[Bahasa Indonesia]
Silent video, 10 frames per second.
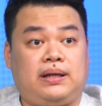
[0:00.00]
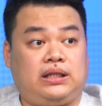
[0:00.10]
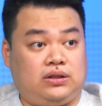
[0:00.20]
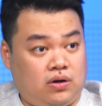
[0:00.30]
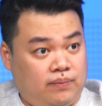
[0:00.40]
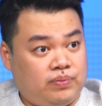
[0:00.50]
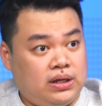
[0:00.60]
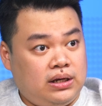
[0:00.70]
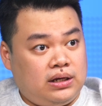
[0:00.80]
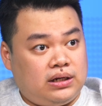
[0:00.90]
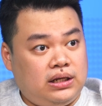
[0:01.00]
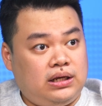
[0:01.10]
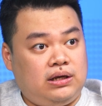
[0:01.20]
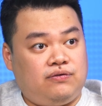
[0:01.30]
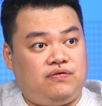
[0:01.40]
Pak Tito
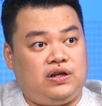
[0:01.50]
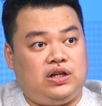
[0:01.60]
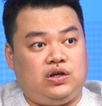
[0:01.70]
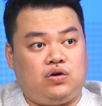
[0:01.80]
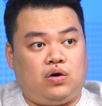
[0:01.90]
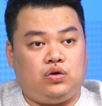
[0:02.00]
di video